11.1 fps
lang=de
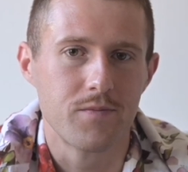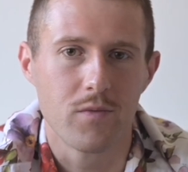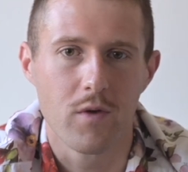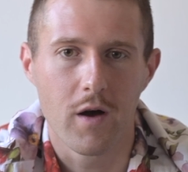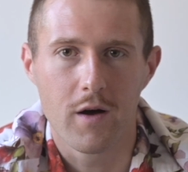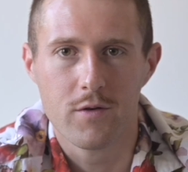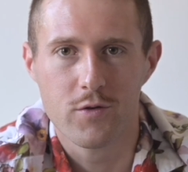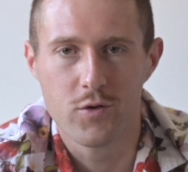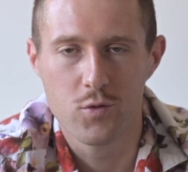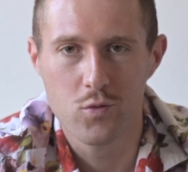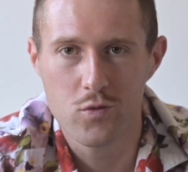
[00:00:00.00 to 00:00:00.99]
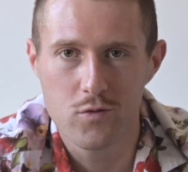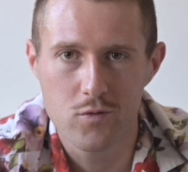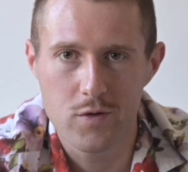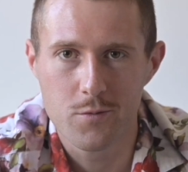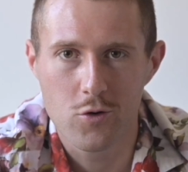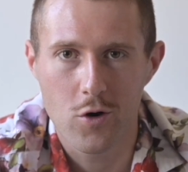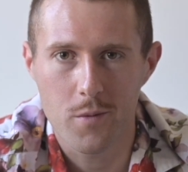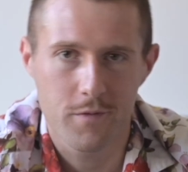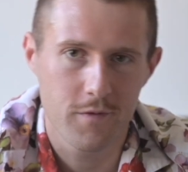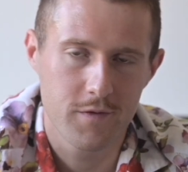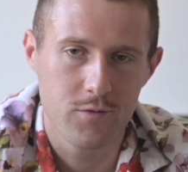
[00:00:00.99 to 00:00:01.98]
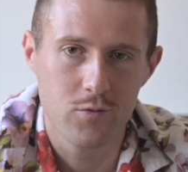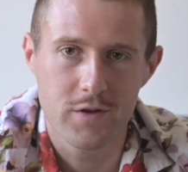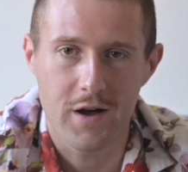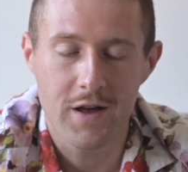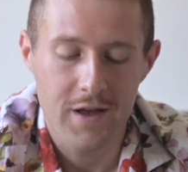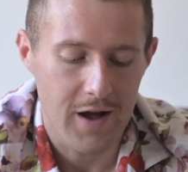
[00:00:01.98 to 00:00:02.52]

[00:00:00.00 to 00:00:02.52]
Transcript: ja, Yuzu im Kopf, nun ja.